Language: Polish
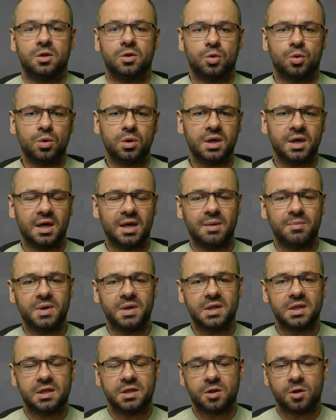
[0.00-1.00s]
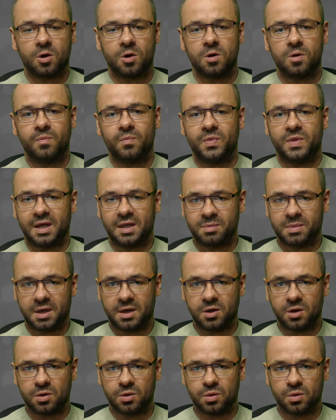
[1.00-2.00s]
Drugi element to nadmiar
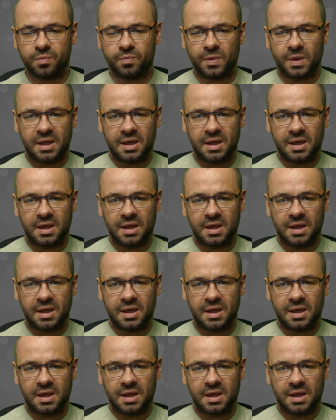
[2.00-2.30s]
jodu.